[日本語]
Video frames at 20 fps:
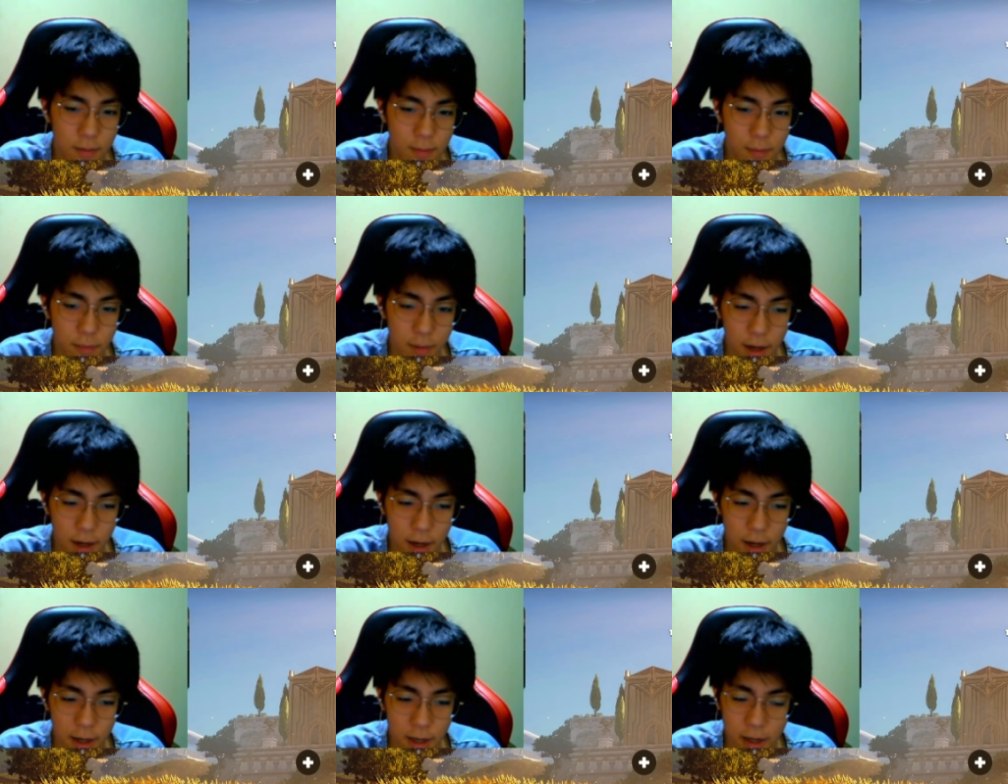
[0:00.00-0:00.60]
まあ、
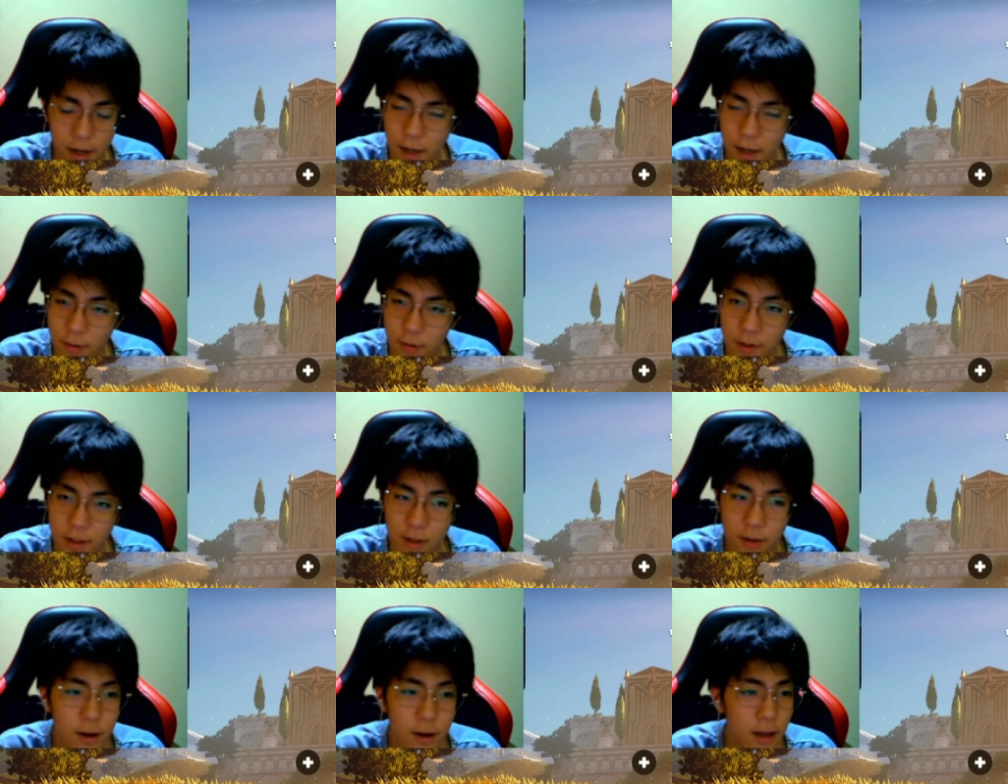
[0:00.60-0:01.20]
張り替え
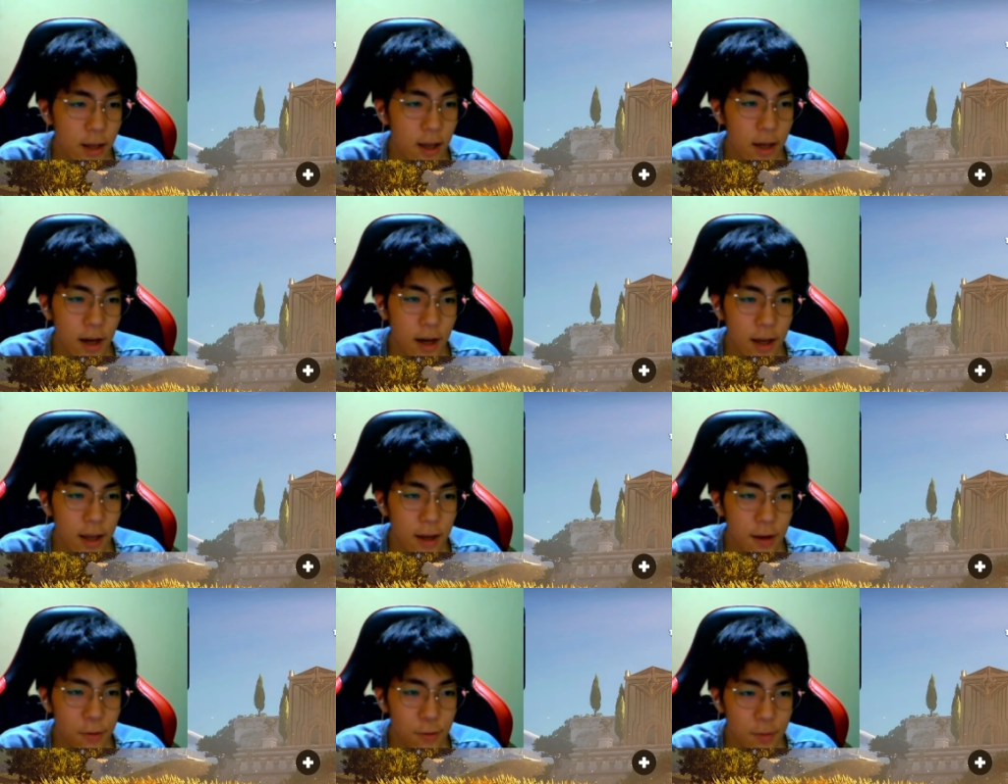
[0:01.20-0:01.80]
技とかね、
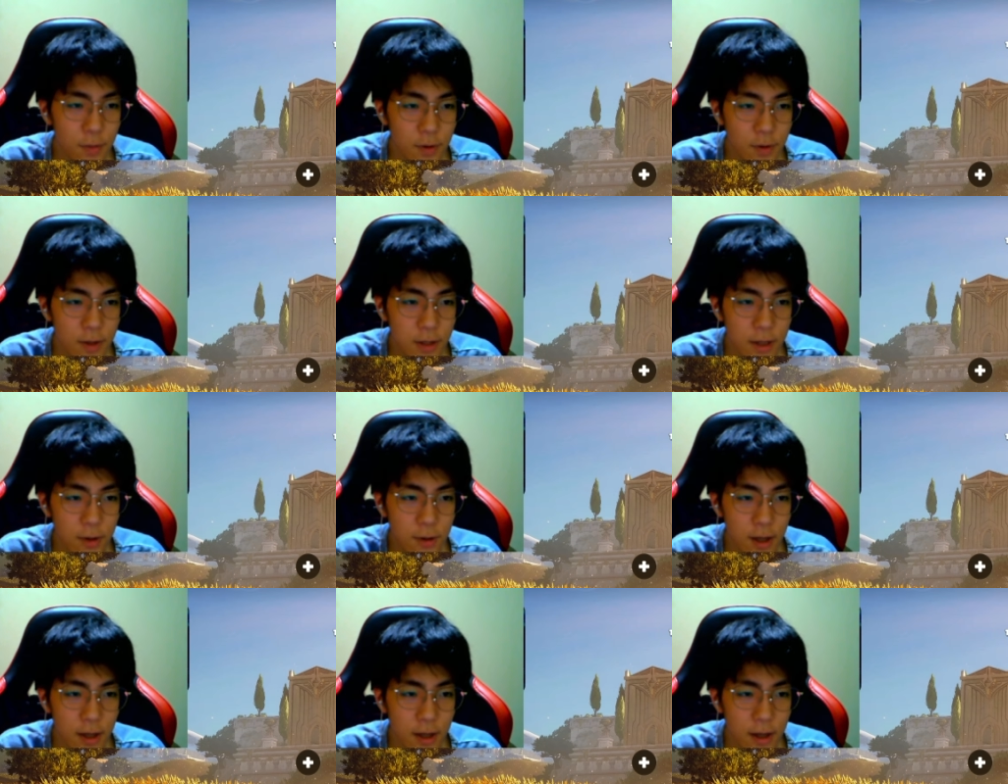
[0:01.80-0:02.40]
入り込み技
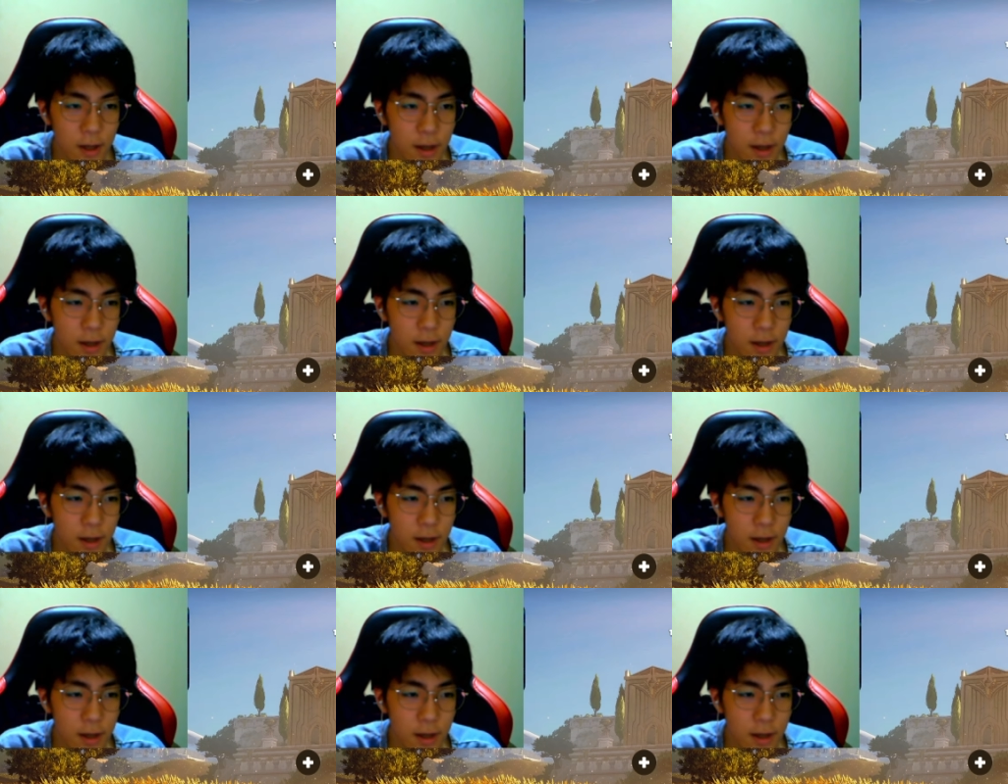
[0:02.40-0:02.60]
をね、